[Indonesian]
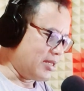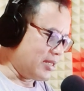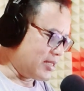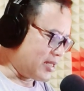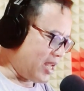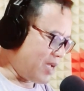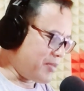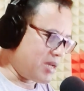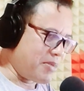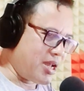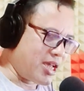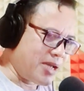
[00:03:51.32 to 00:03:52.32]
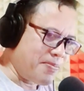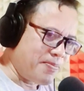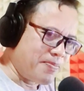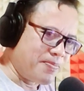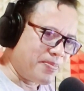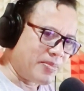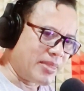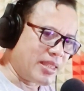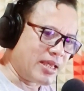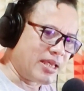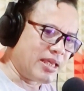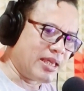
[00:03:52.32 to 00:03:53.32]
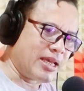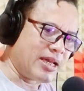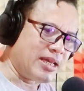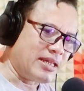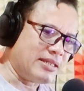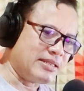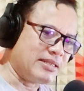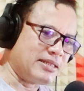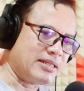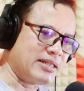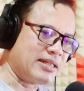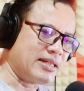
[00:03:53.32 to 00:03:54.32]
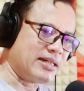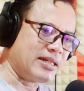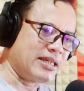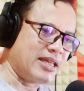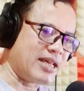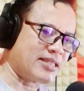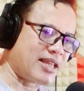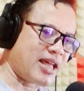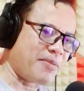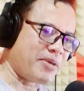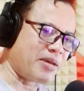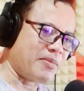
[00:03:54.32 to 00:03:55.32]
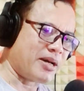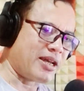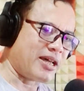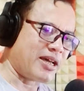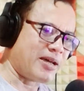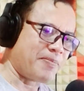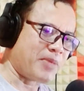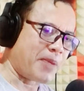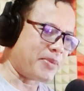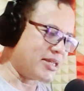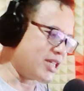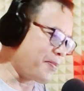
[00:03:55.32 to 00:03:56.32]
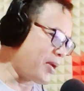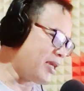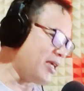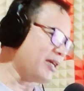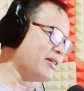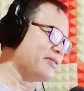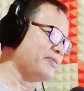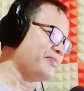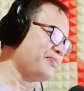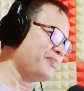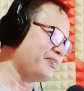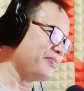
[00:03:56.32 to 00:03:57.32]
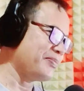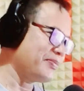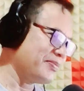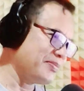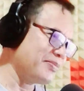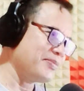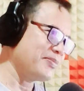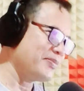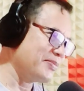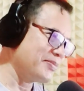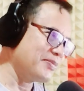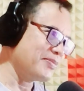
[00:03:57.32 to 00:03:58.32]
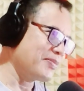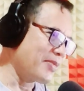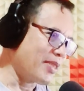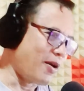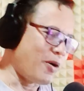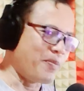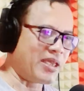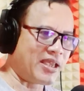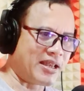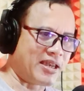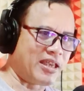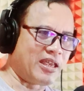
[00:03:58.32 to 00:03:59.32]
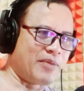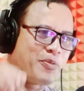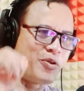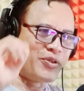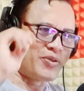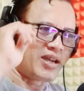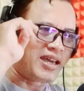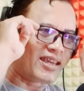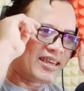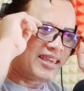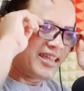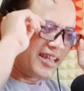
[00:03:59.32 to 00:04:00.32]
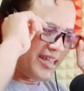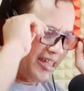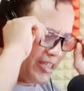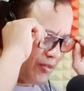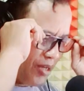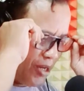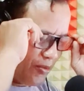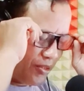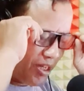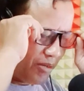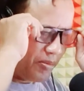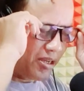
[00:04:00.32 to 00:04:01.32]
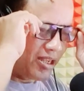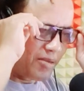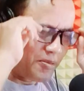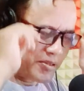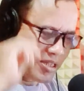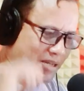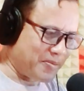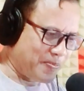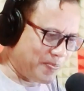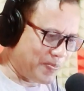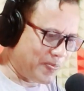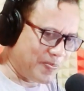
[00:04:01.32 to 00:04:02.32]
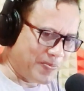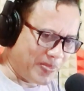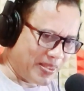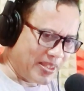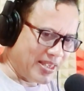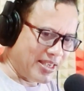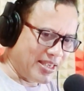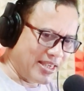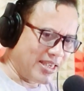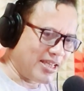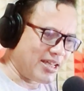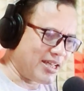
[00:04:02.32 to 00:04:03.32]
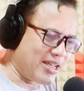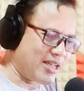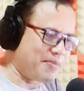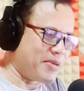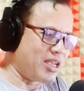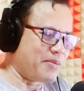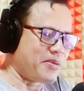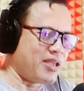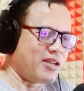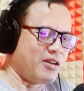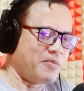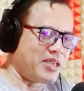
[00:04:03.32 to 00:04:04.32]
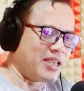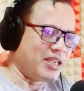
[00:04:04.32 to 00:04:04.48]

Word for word: Selamat malam. Ya. Selamat malam. Iya, selamat malam. Maaf dengan siapa ini? Om Mingdi. Om Mingdi, Pujungan. Iya, sudah ya, ikutan bergabung. Ya, Dede gimana kabar? Iya, baik-baik Om Ming.